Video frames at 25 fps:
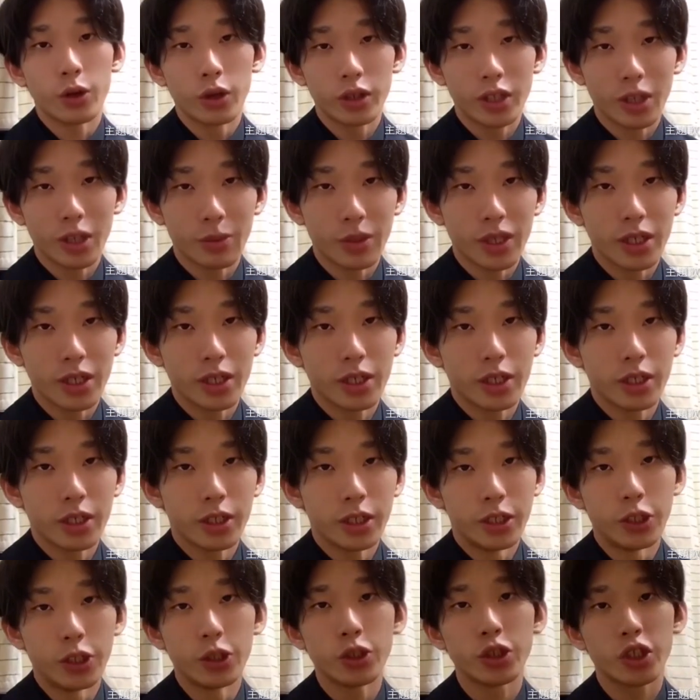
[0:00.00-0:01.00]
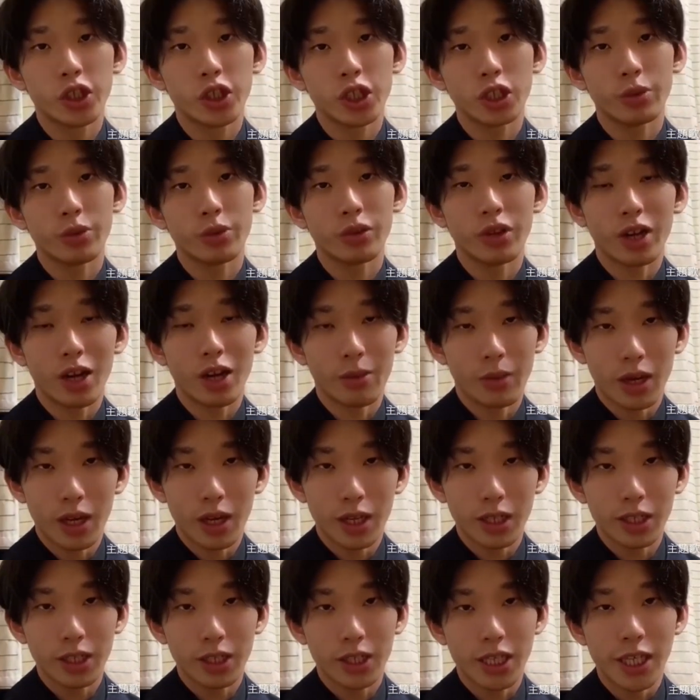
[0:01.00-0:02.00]
この度 YouTube ドラマ「
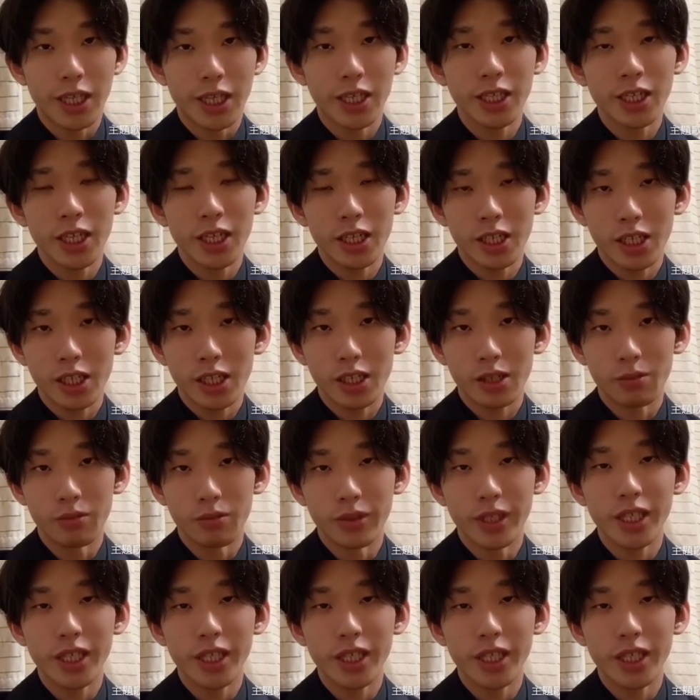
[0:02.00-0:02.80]
絆」に